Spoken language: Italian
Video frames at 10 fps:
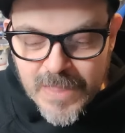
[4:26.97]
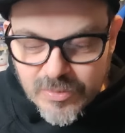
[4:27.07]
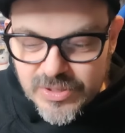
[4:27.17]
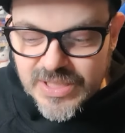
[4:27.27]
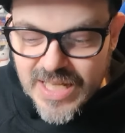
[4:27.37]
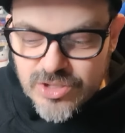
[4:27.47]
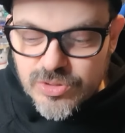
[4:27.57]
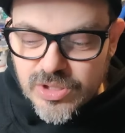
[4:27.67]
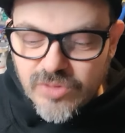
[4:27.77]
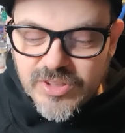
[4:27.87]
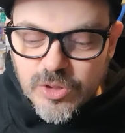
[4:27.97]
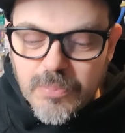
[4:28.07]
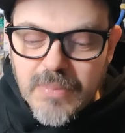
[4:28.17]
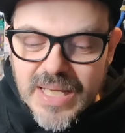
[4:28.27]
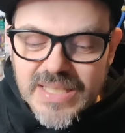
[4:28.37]
quindi l'Ascoli lo vedo
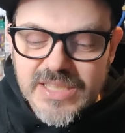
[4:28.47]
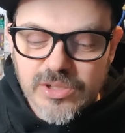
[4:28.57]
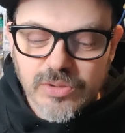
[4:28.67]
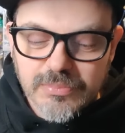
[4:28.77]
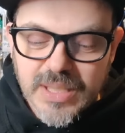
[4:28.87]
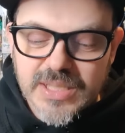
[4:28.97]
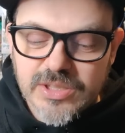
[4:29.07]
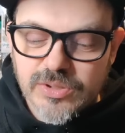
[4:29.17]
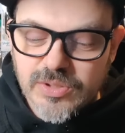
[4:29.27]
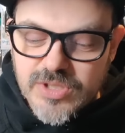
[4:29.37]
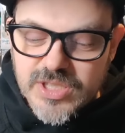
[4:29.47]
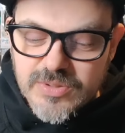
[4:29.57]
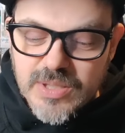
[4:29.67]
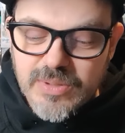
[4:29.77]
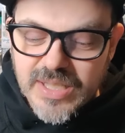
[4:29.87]
malino, malino di queste
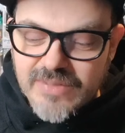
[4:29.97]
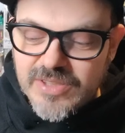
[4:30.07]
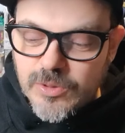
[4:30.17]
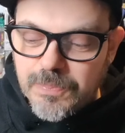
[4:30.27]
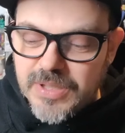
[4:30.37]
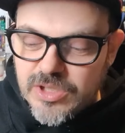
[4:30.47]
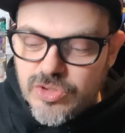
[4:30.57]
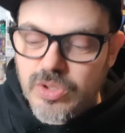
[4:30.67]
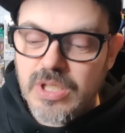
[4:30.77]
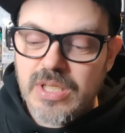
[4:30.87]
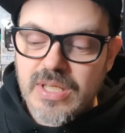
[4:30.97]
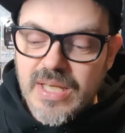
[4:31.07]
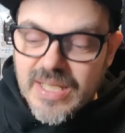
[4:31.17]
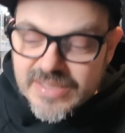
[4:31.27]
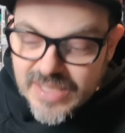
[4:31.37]
qui è quella che vedo peggio.
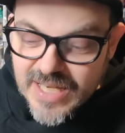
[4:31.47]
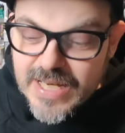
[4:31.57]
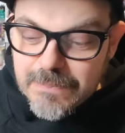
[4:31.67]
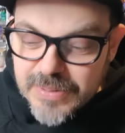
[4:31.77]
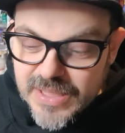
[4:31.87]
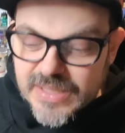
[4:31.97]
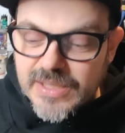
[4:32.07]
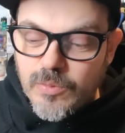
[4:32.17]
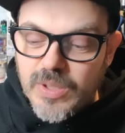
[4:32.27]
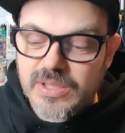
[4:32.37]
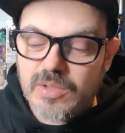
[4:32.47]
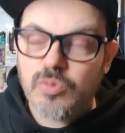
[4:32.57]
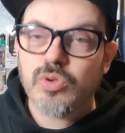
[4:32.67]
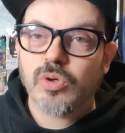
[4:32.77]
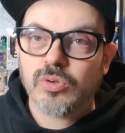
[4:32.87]
La Ternana perde
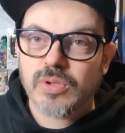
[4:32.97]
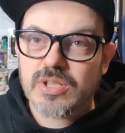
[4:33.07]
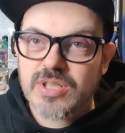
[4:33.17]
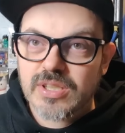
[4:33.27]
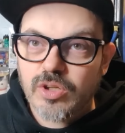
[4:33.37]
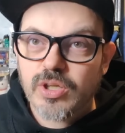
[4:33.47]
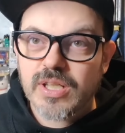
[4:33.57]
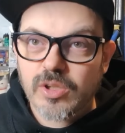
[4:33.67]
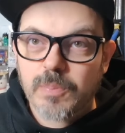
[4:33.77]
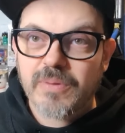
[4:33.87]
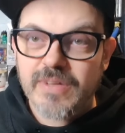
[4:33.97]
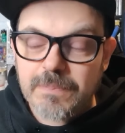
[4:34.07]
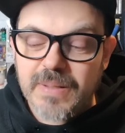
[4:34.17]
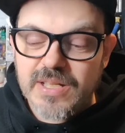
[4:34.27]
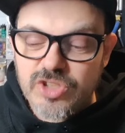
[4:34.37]
4-1 contro la Sandoria dopo aver
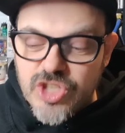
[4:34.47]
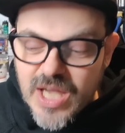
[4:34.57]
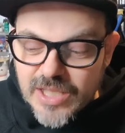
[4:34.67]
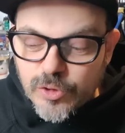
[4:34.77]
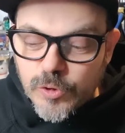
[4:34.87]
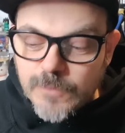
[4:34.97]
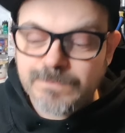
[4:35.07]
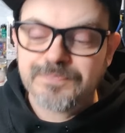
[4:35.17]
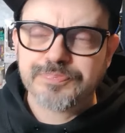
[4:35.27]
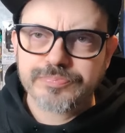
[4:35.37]
pareggiato